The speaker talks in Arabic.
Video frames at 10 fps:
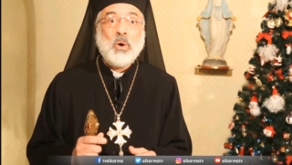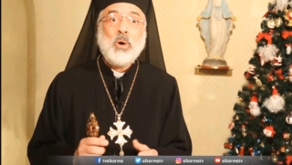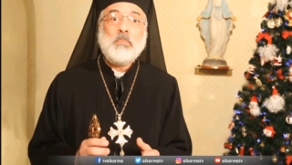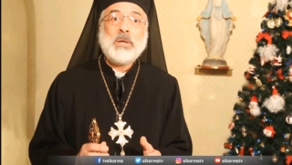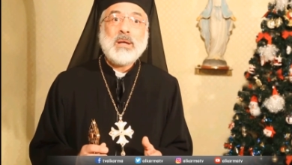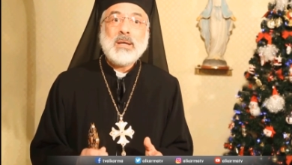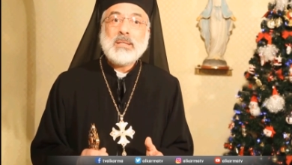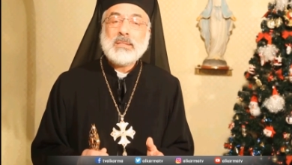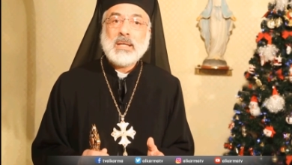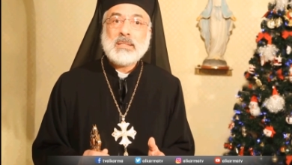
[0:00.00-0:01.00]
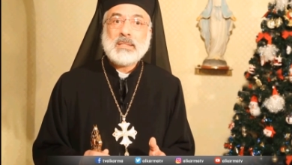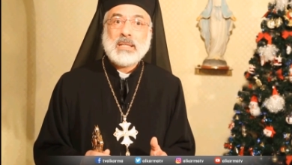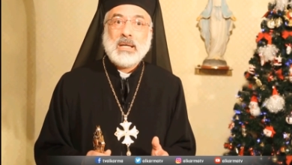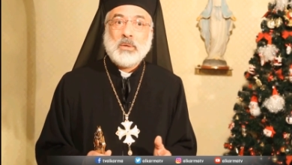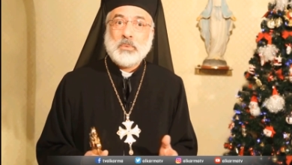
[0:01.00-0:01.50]
اؤمن ايضا
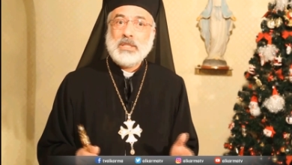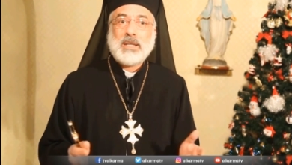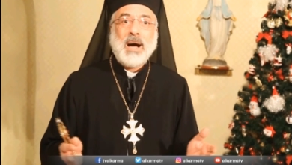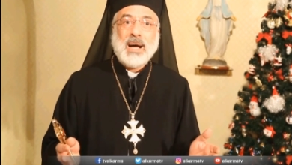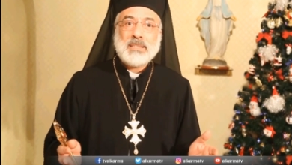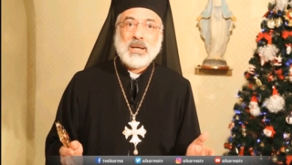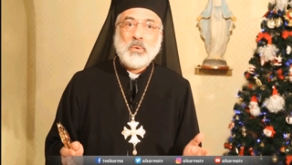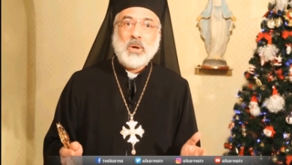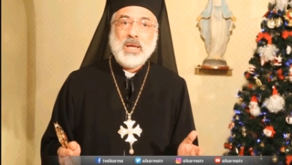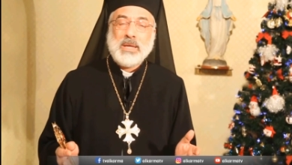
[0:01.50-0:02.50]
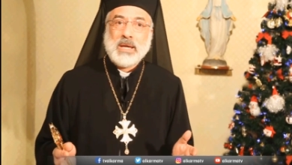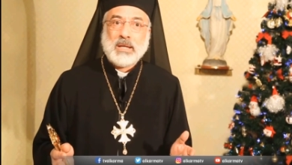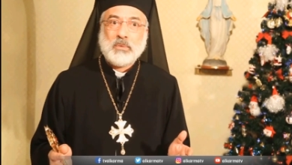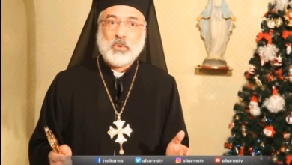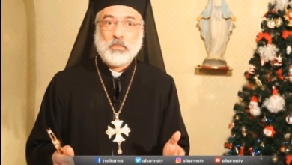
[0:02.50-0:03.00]
ودي قاعده روحيه
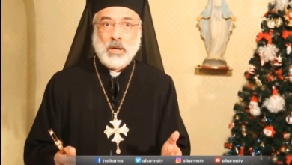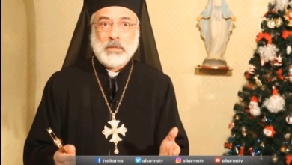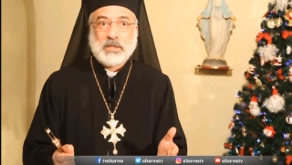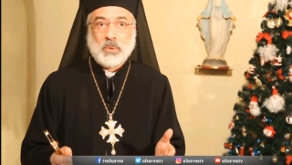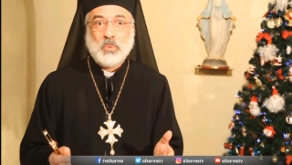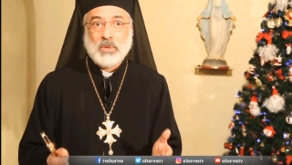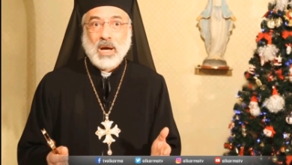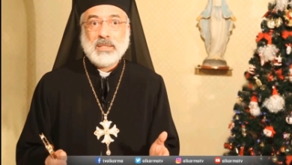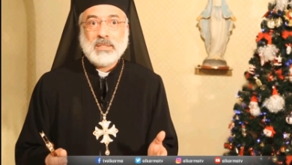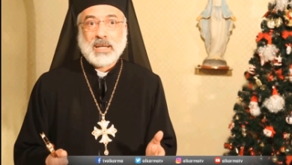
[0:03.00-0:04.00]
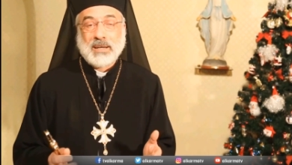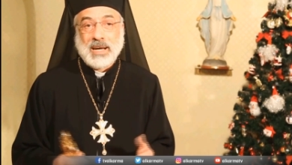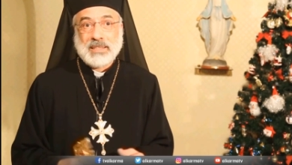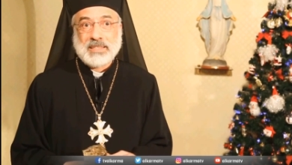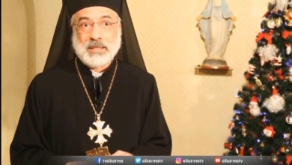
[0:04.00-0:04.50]
وربما تكون ايضا
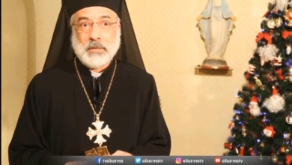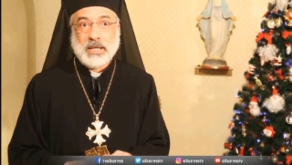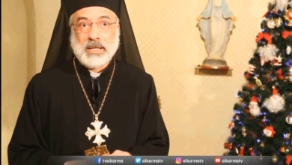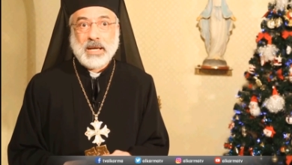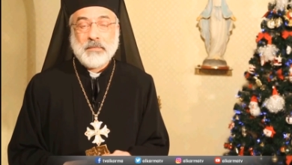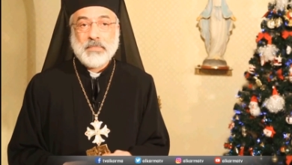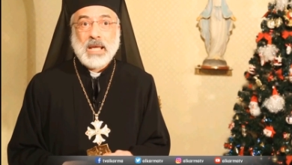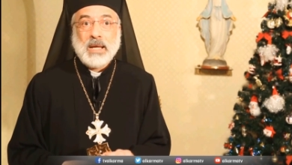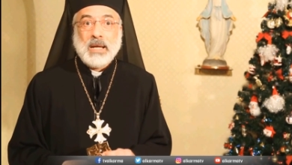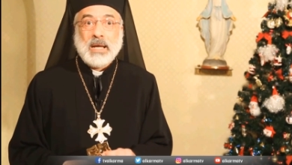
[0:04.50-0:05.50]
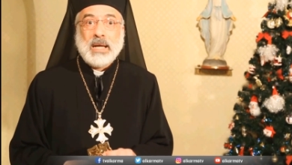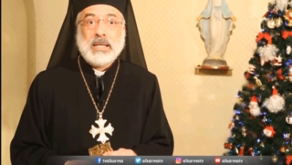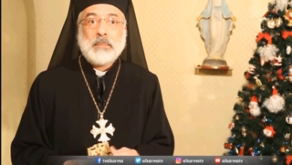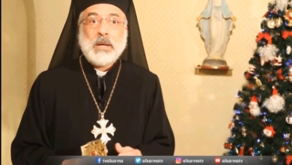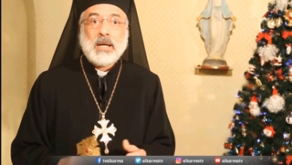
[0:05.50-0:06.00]
قاعده زمنيه
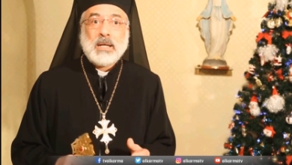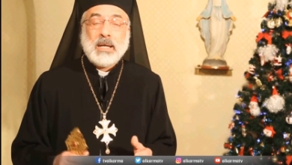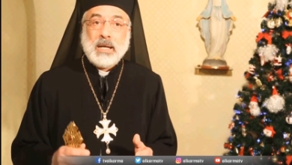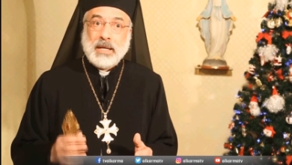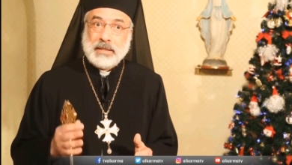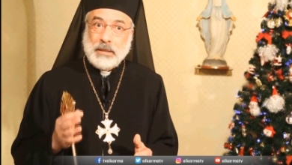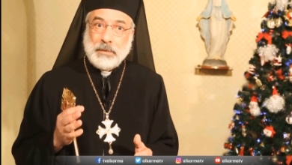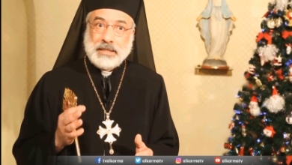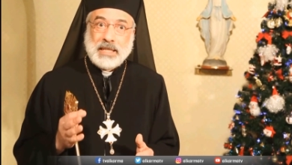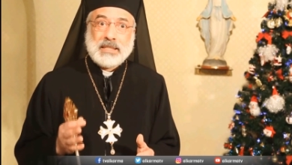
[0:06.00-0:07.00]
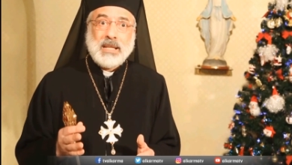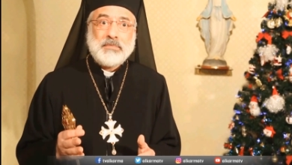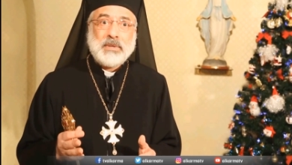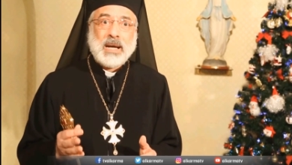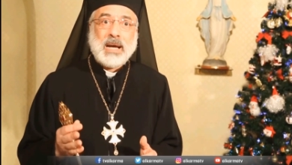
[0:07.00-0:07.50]
انما عندما
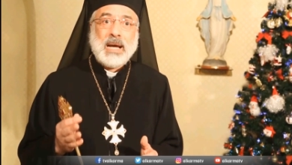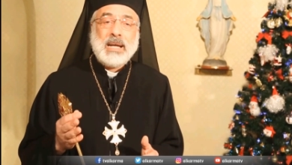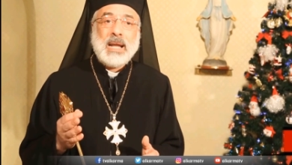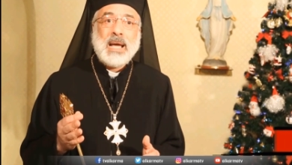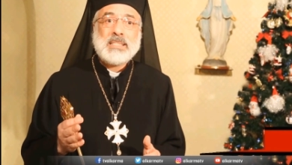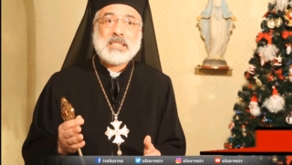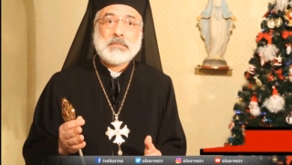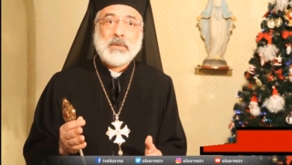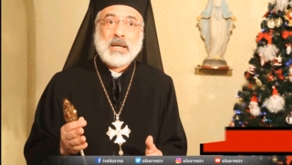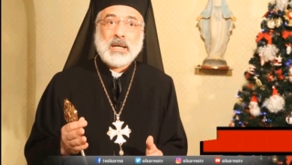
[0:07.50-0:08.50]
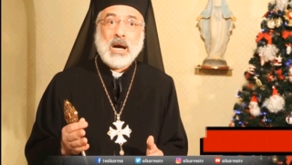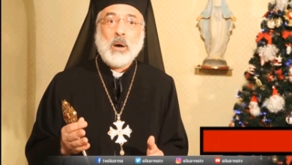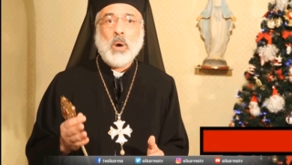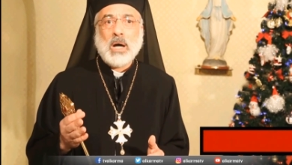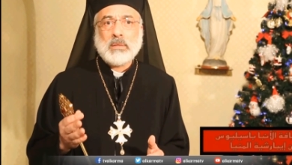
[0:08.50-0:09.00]
ترتفع الازمه
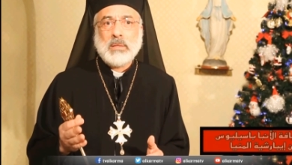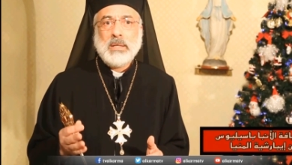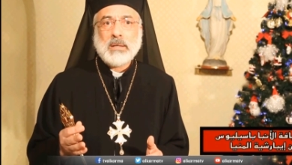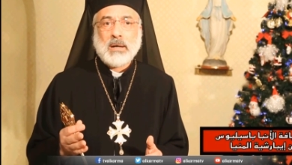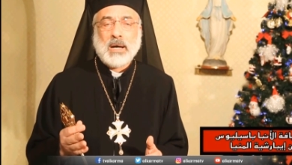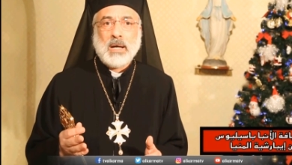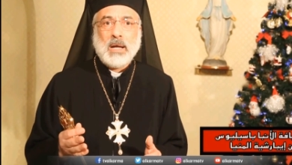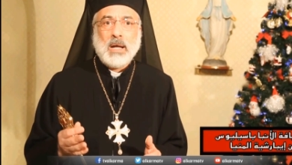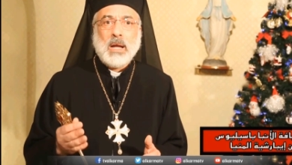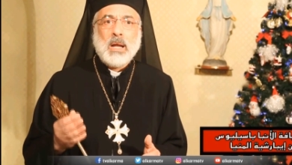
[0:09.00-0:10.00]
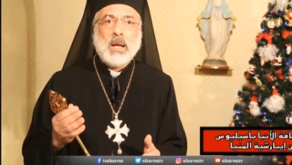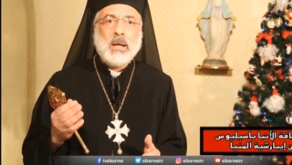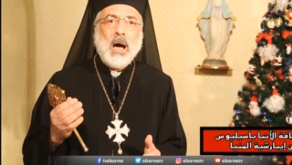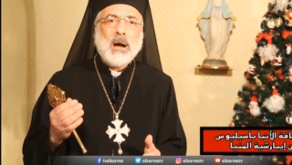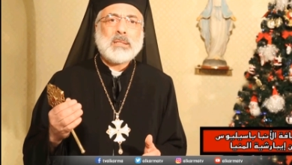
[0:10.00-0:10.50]
او الضيقه
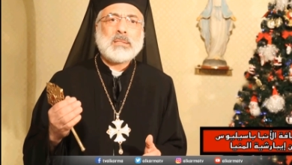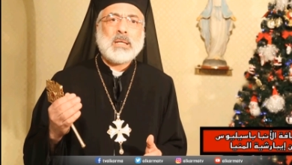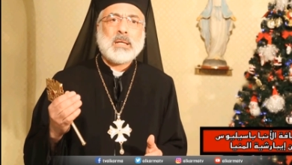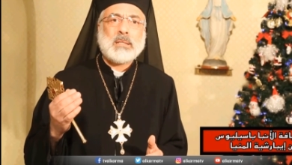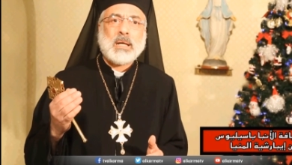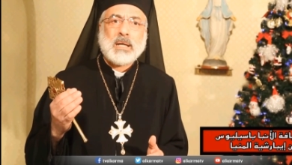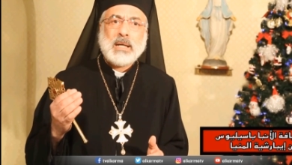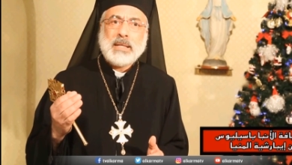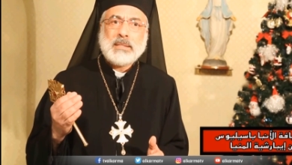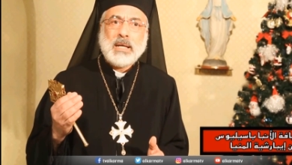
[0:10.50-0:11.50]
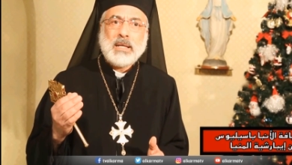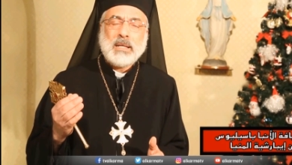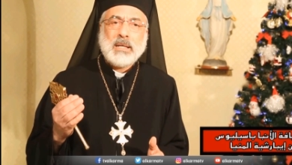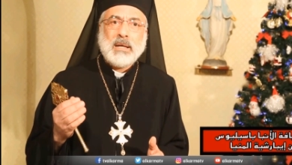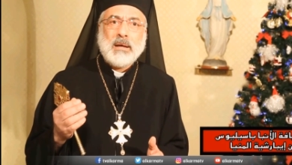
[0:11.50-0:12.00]
لاقصى درجاتها
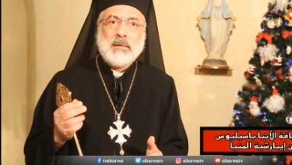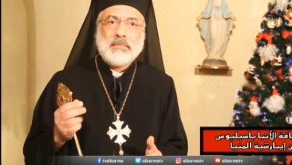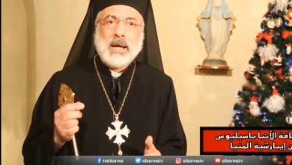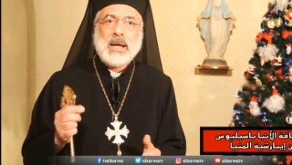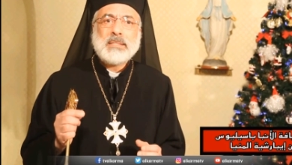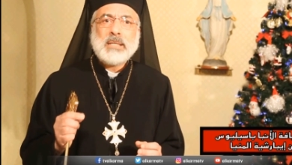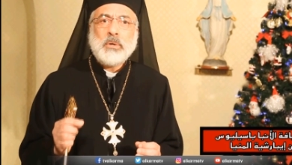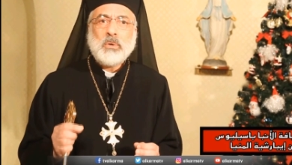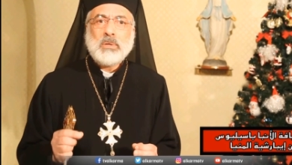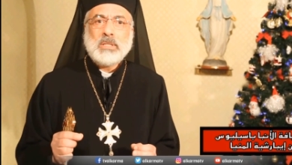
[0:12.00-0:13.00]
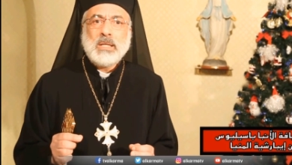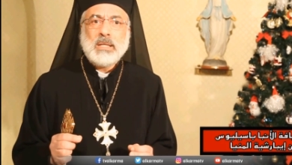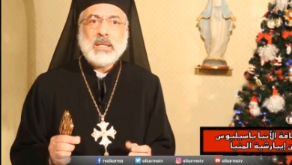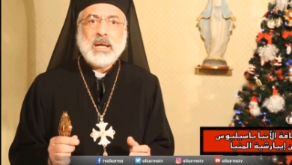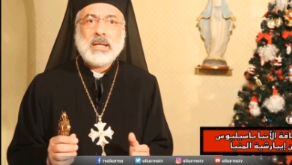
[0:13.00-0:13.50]
فهذا
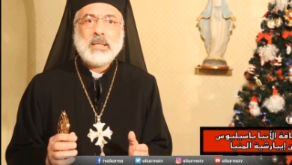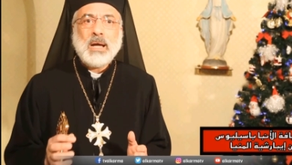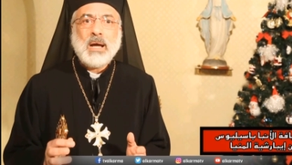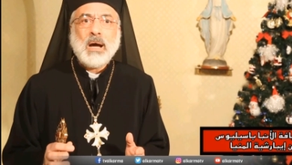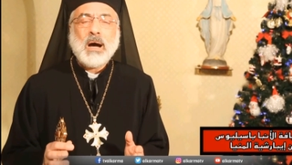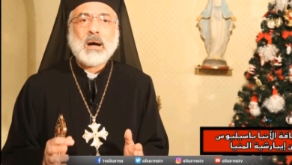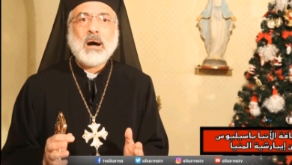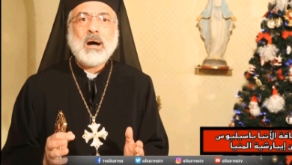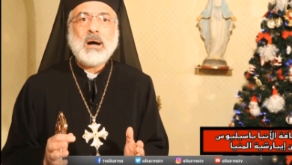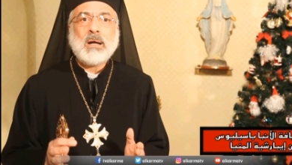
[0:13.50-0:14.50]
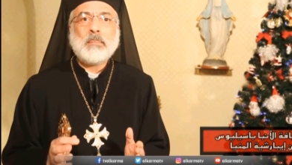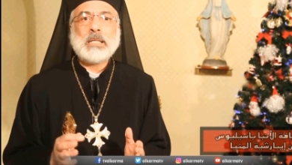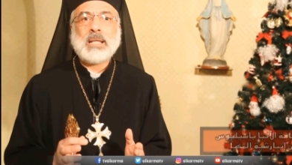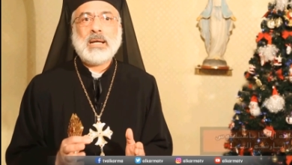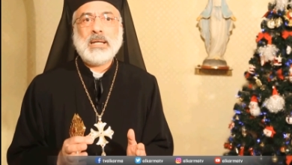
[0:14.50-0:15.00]
يعني انها
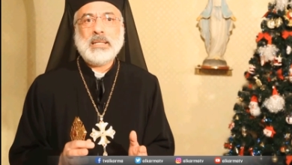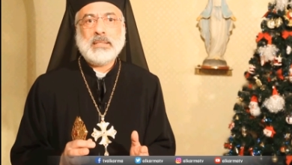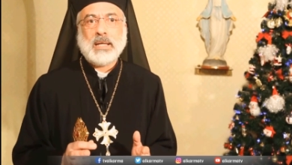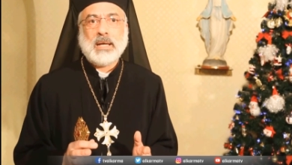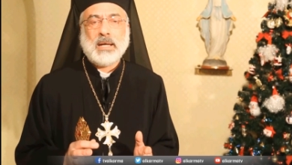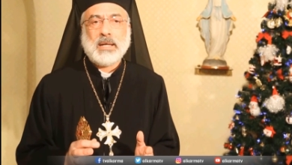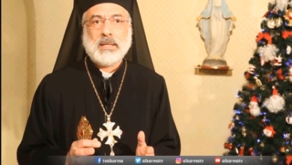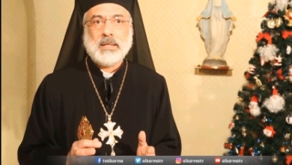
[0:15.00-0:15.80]
قاربت على الانتهاء